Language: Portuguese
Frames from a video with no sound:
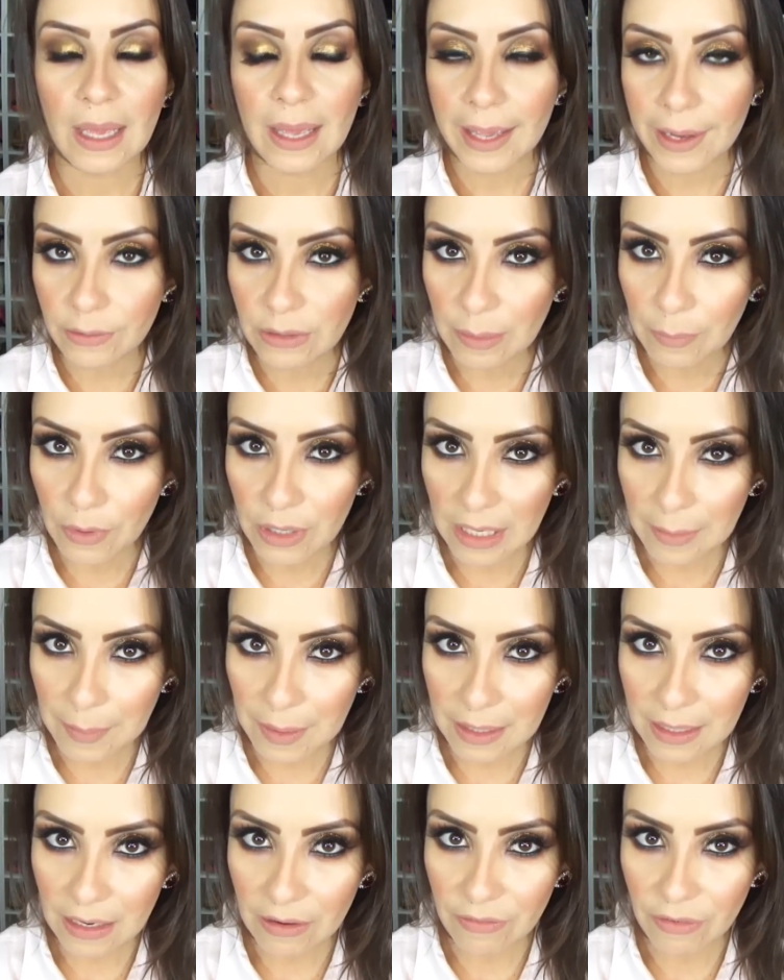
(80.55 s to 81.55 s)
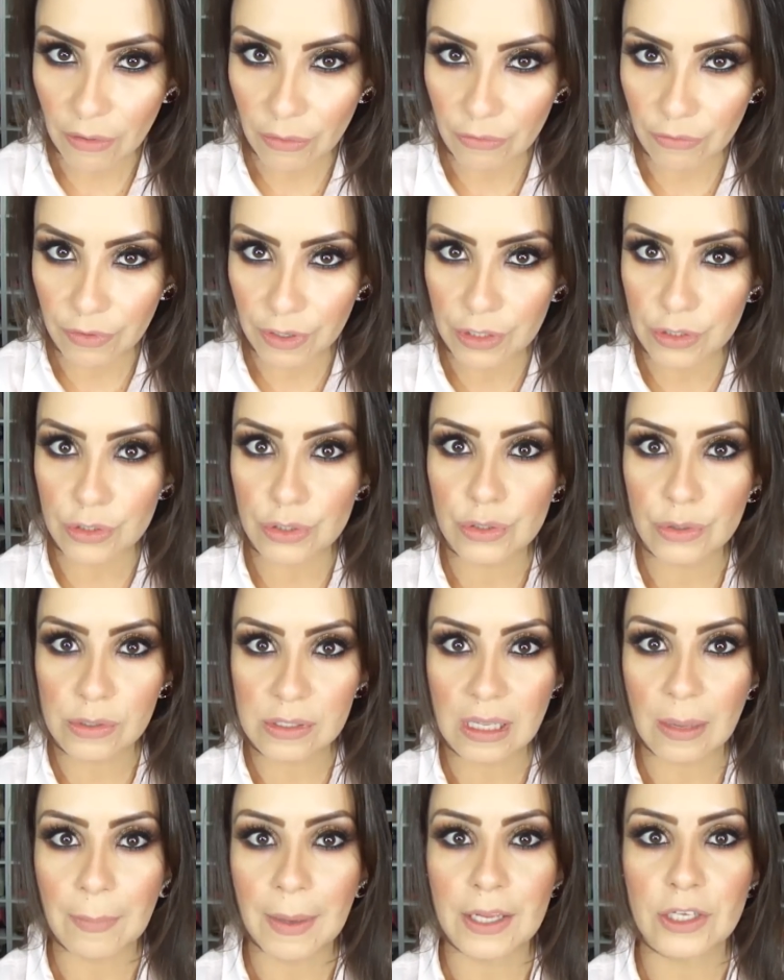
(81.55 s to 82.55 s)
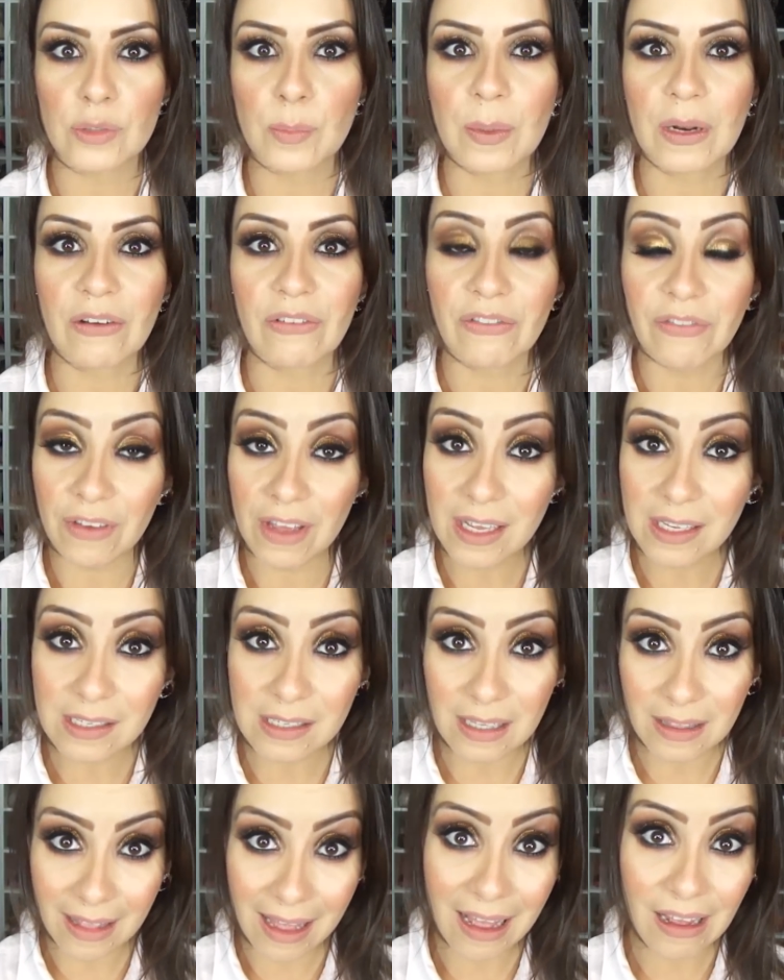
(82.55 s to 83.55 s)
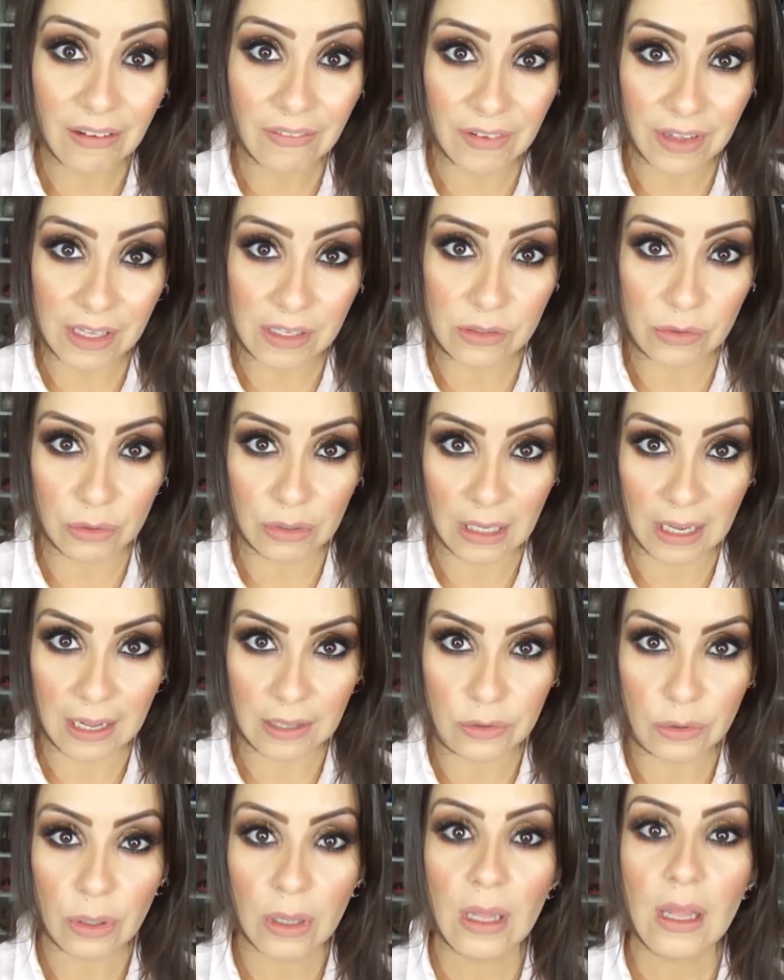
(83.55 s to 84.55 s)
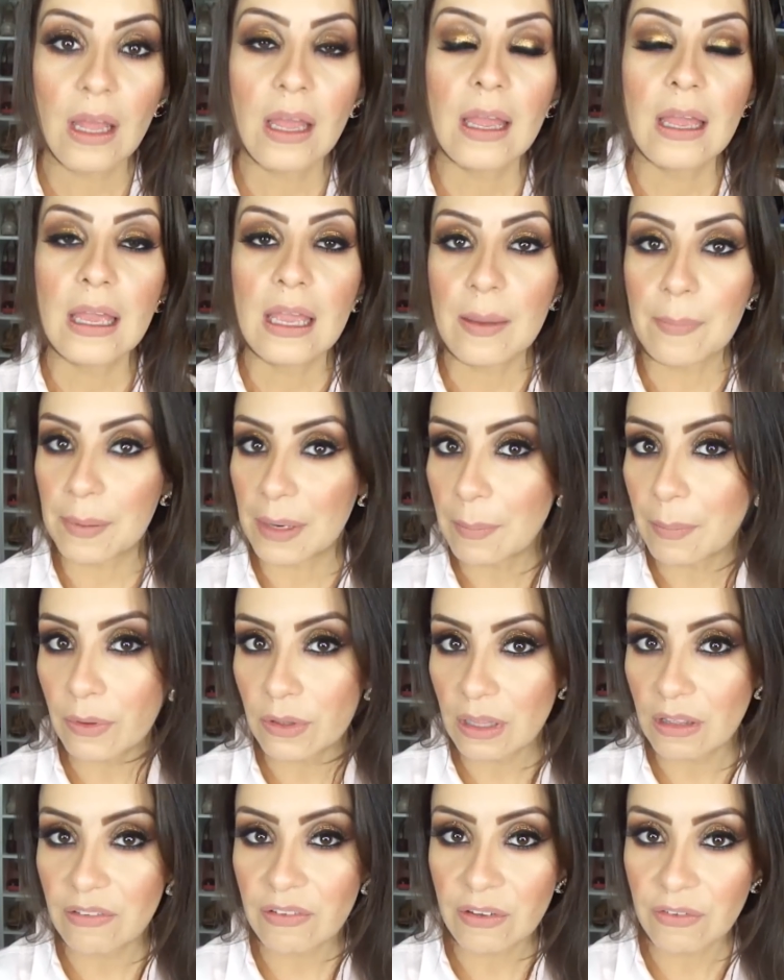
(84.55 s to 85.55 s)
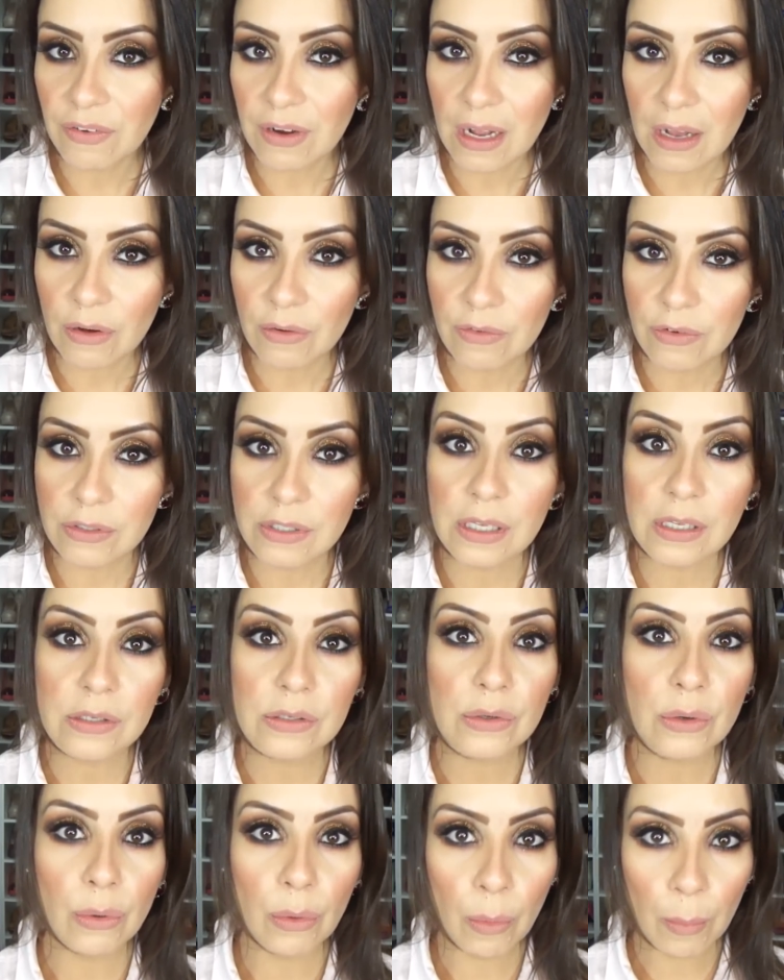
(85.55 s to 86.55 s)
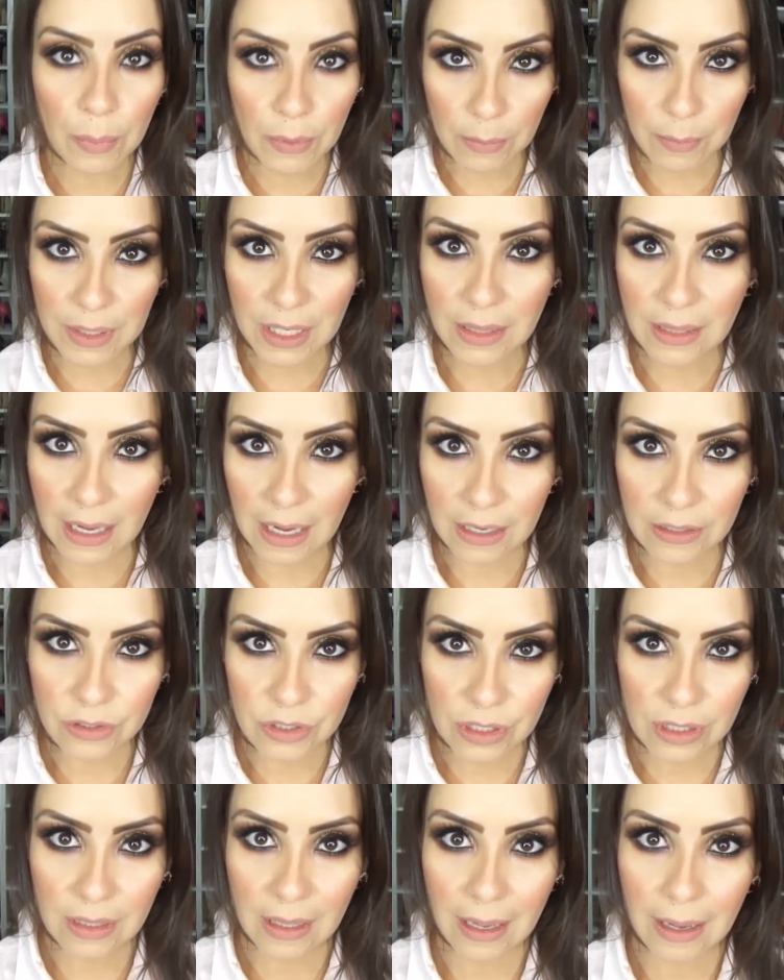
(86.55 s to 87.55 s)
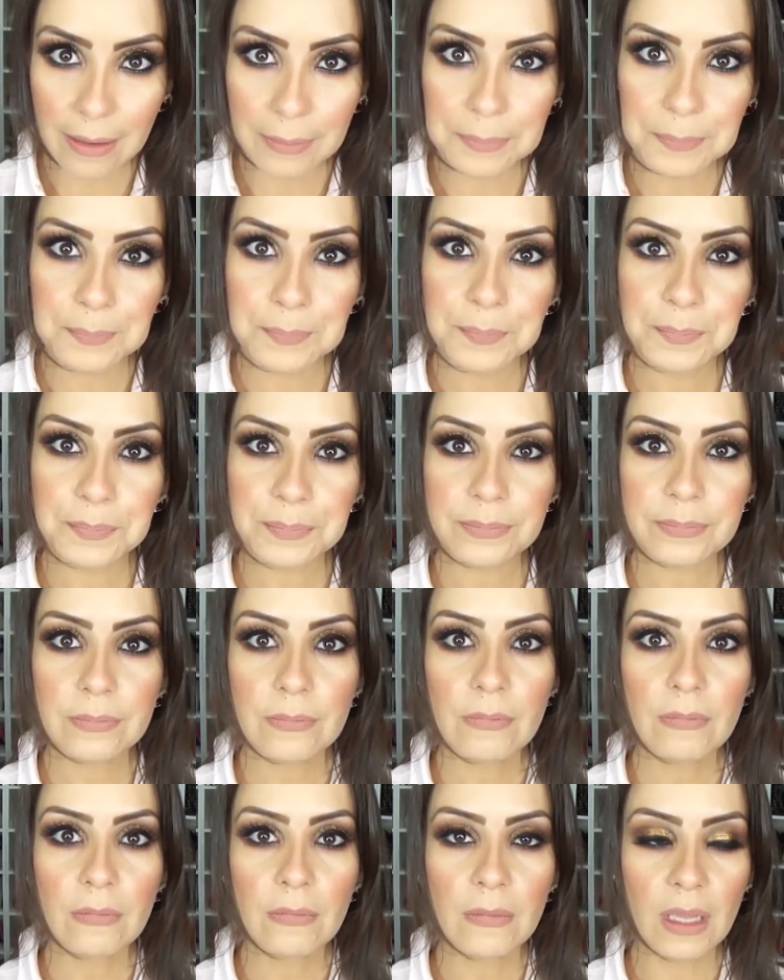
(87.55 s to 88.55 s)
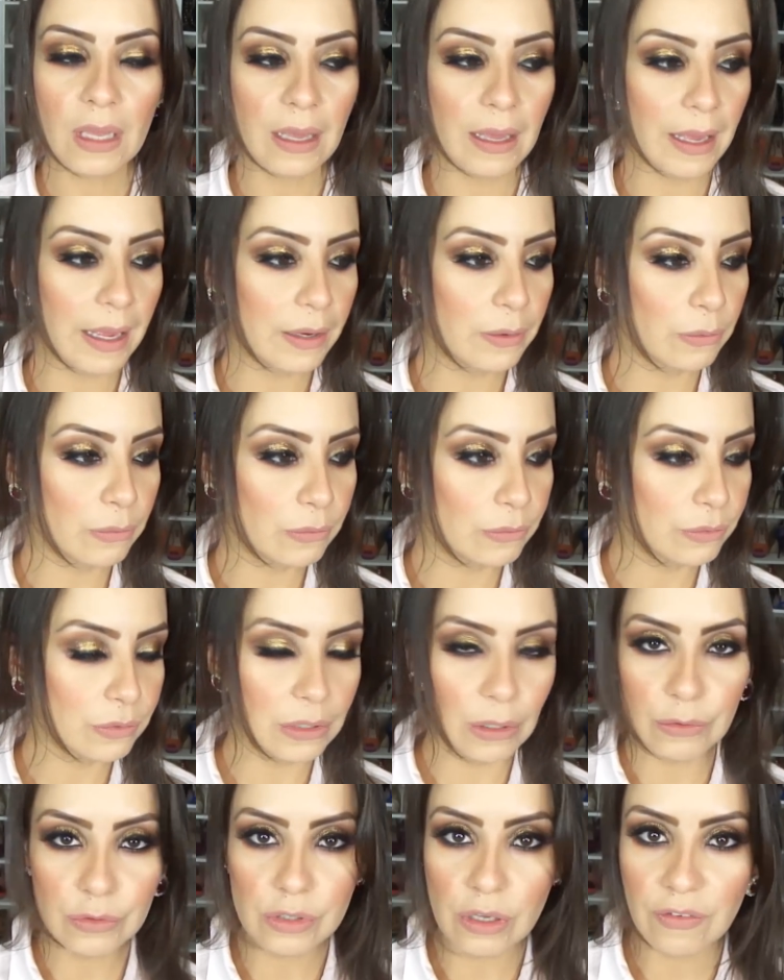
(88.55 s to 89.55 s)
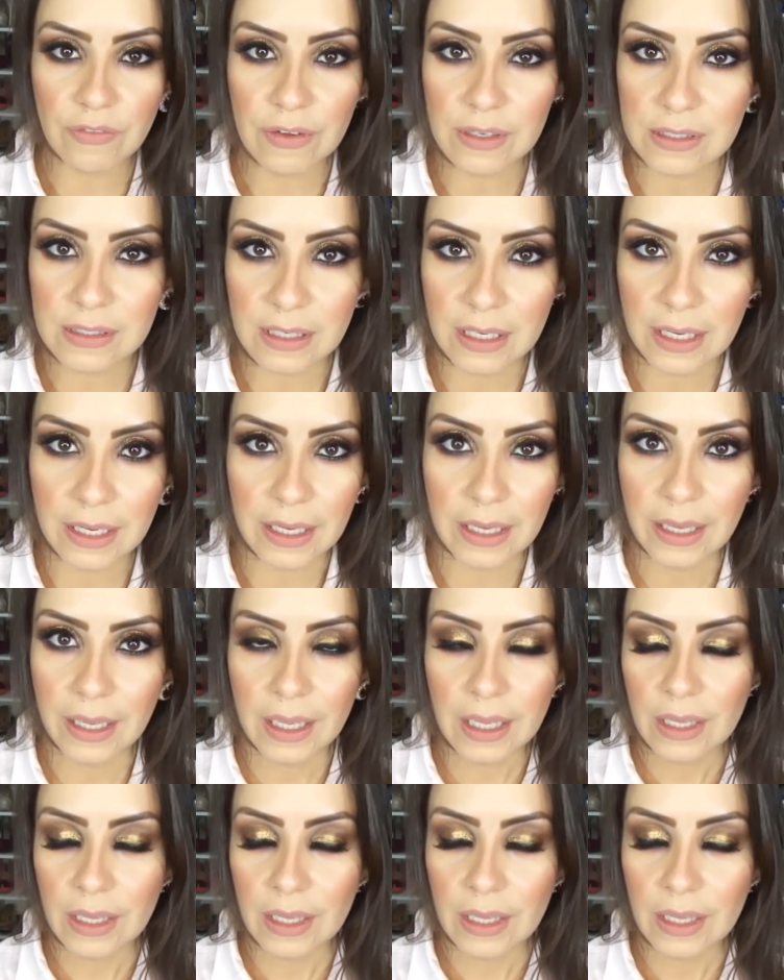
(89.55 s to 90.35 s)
Eu demorei para gravar o vídeo justamente para ver se dava resultado e para poder vir falar com vocês com propriedade, tá? É, não, não só fazer,